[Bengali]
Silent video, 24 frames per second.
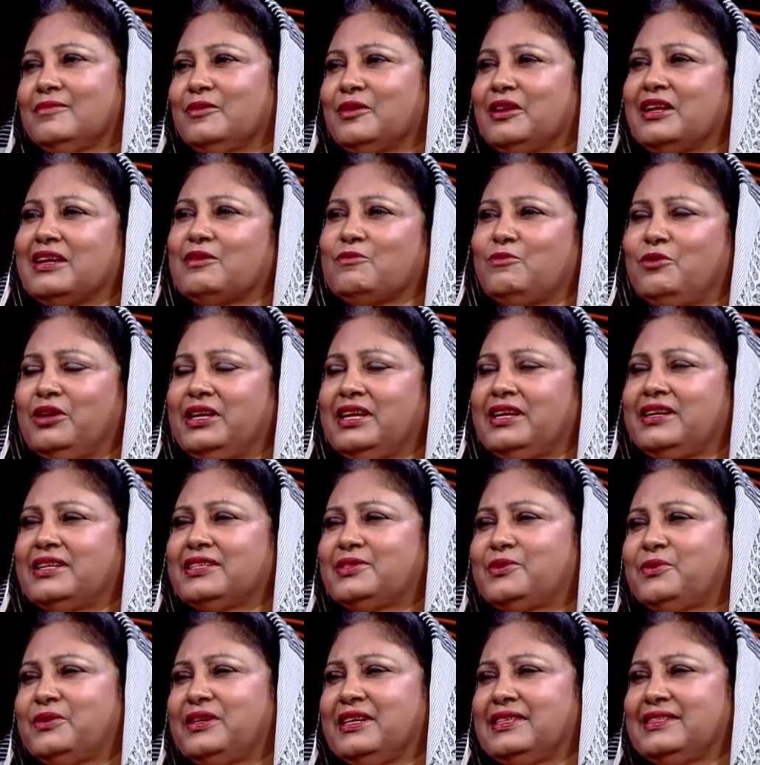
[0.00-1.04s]
অনেক অনেক
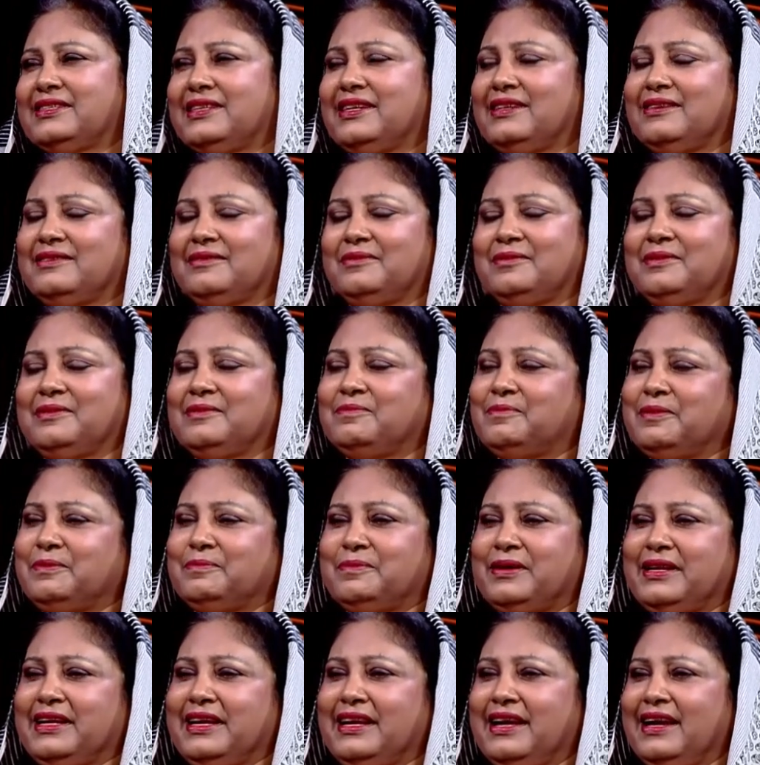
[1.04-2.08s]
কিছু গেছে
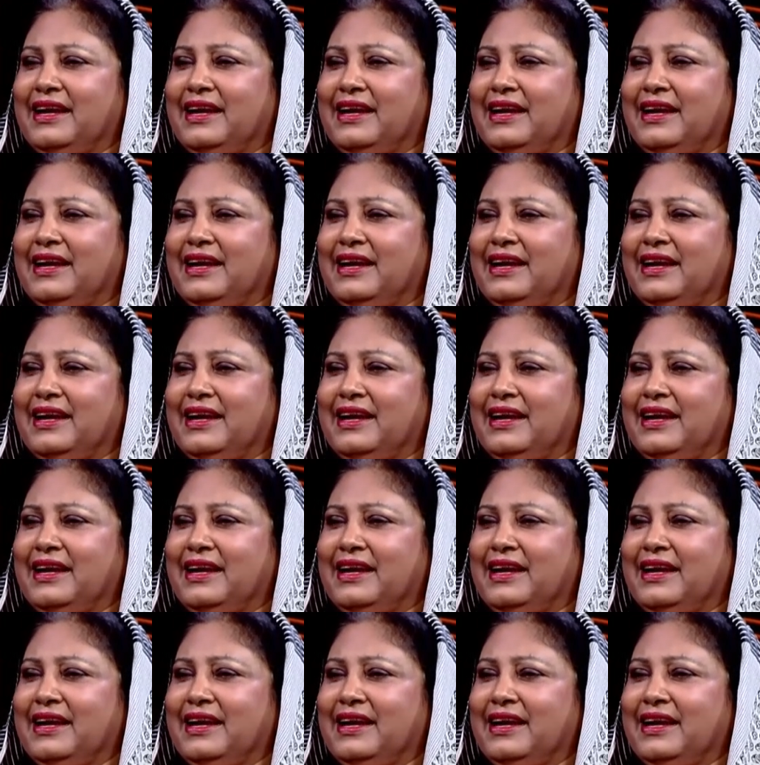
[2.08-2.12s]
মানে